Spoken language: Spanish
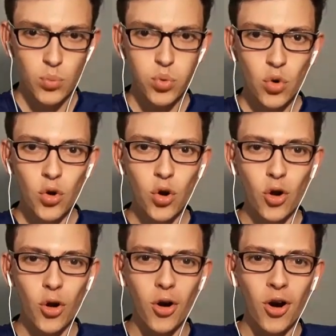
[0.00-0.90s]

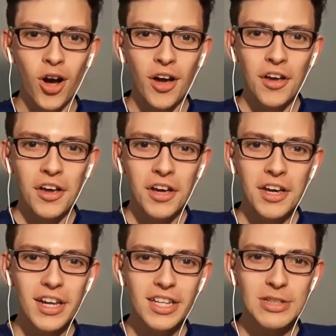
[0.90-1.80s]
Uh.
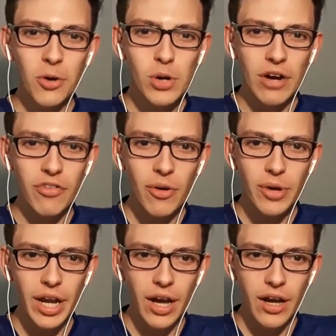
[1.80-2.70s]
¡Qué lindo juega
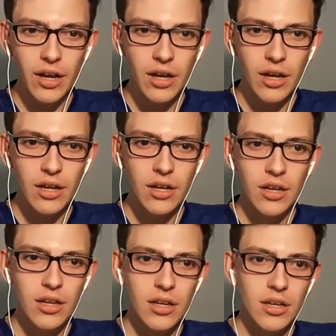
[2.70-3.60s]
Fabra!
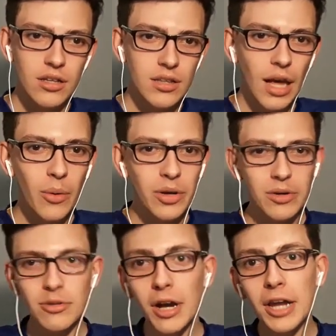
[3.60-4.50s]
Estaba bueno,
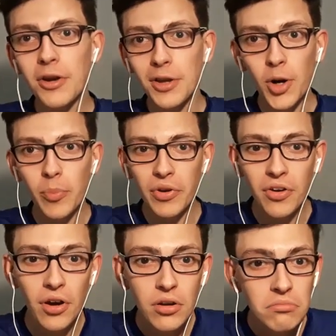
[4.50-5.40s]
justo acá no ligó,
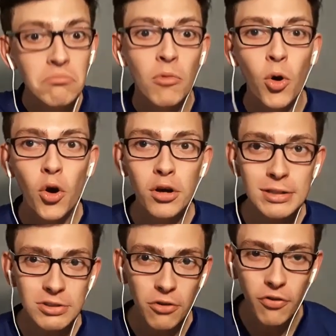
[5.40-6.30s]
pero...
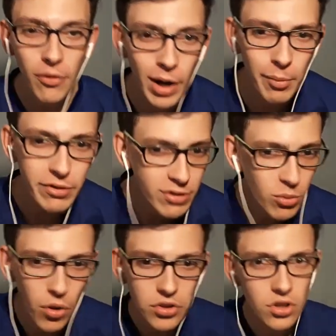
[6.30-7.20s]
Ojito Fabra, me gustó
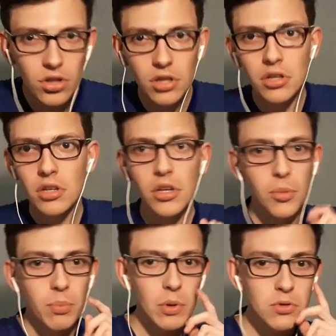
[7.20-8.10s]
un montón.
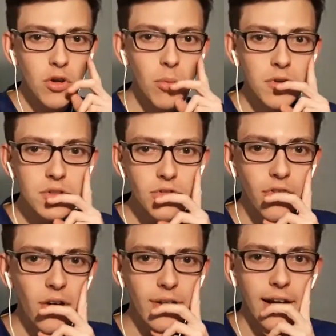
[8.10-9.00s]
Me gustó un montón
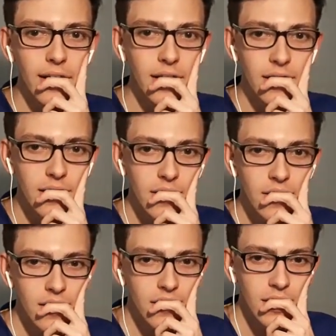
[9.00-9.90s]
Fabra.
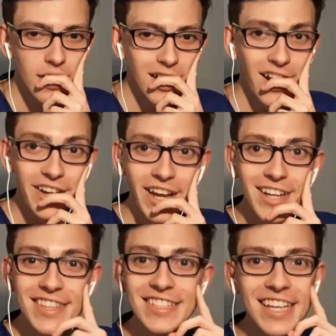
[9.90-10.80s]
El
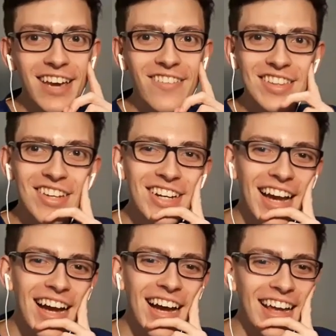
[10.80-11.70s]
regate ese que metió,
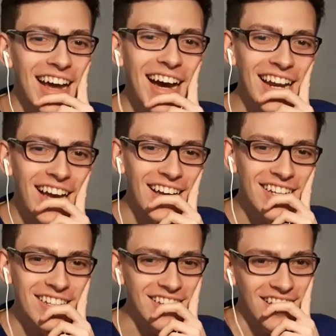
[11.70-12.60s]
nada, nada, nada,
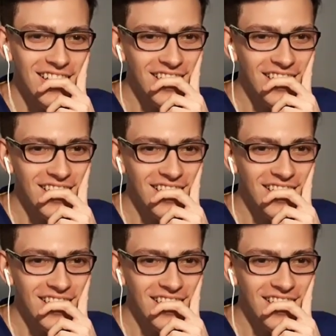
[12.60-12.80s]
ni...